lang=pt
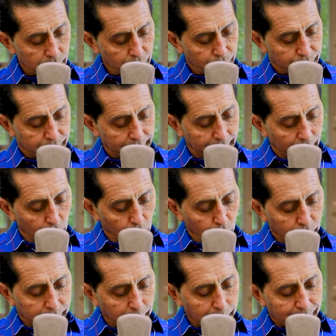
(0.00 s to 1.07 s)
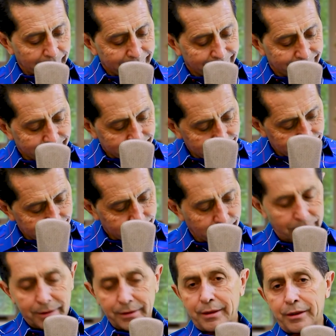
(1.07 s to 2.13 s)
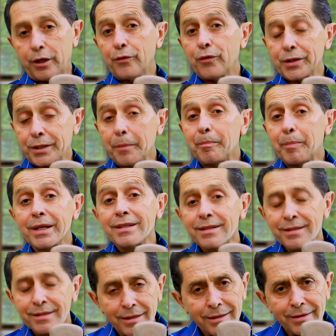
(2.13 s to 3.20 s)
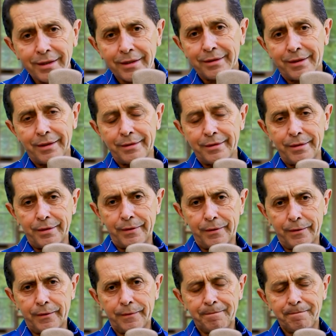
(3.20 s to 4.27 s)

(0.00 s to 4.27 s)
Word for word: Isso é algo que precisa que você precisa entender.